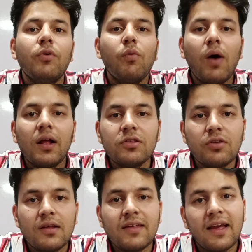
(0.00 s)
one
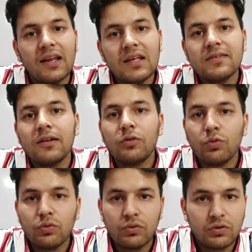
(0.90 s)
judge agrees and
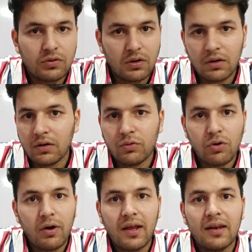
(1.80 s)
two uh, do
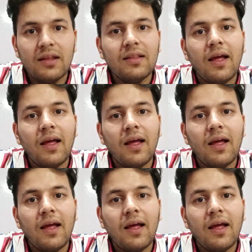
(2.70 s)
not agree